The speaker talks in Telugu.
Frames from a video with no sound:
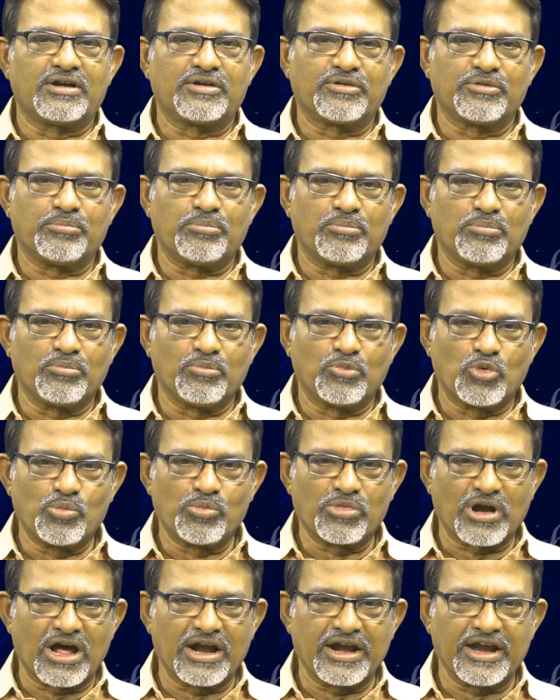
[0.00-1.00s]
అటు
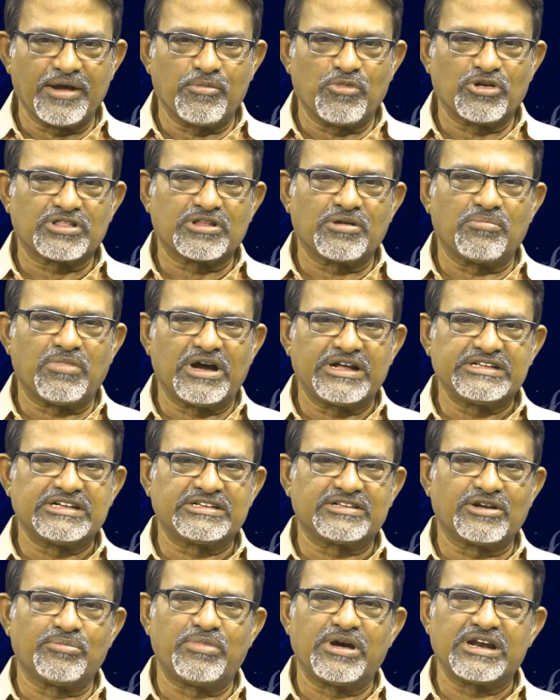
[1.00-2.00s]
బుమ్రానే మొత్తం
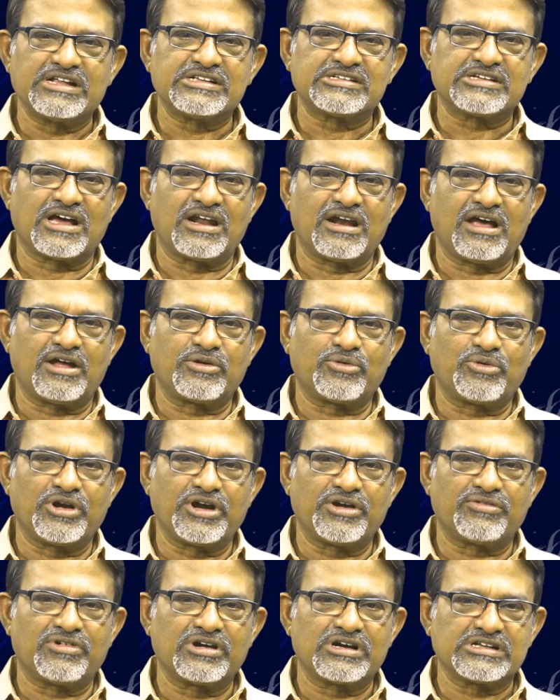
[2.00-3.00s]
బాధ్యతలు భరించాలా
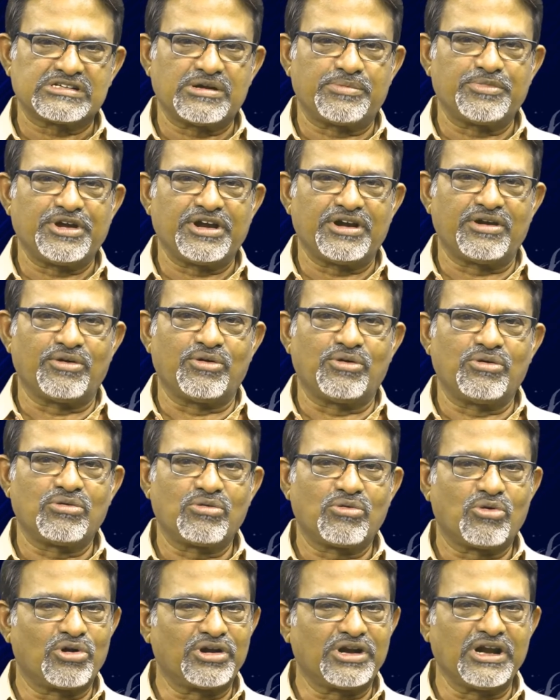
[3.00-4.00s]
అనుకునేటువంటి సమయంలో
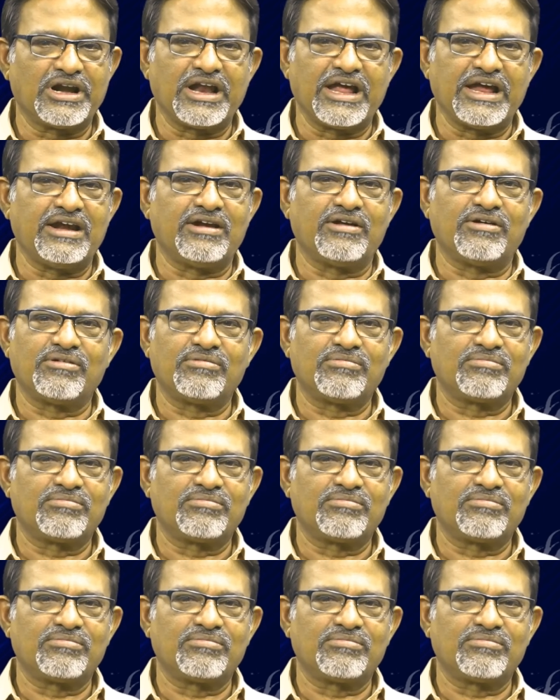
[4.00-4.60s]
కొట్టెండాయిల్